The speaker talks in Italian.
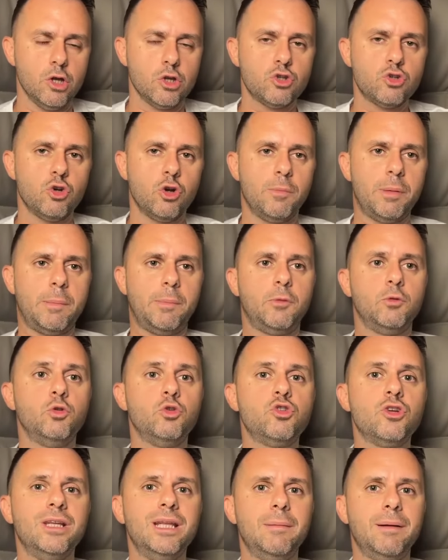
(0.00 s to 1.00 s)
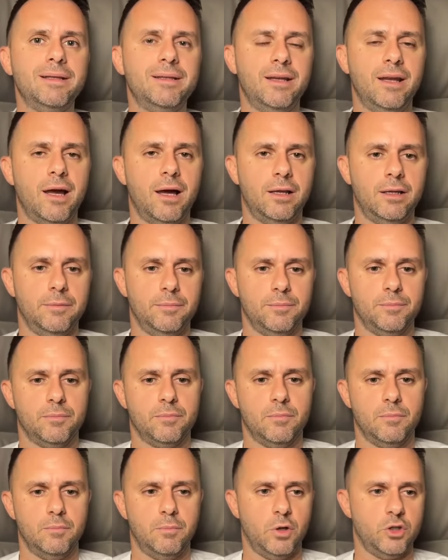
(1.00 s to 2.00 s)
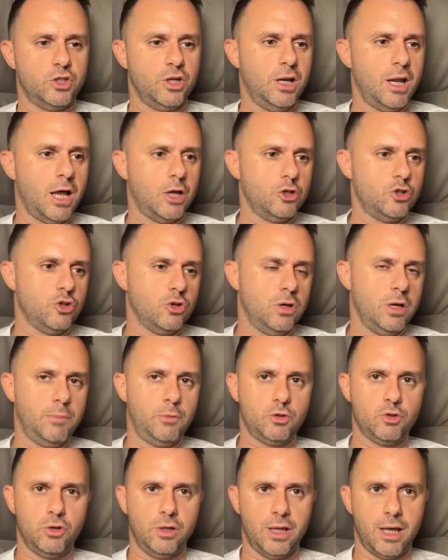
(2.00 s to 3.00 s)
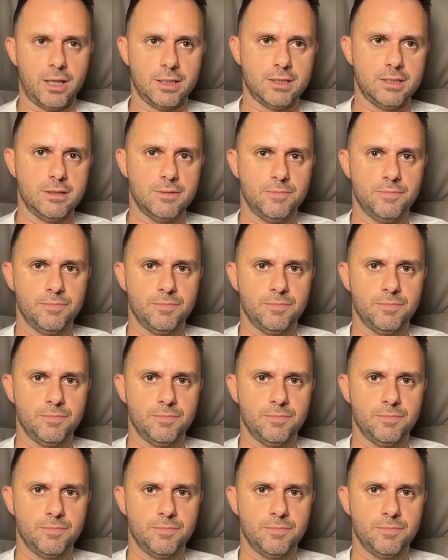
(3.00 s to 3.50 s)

solo per la produzione dei materiali. Poi c'è il lancio e poi c'è le alze.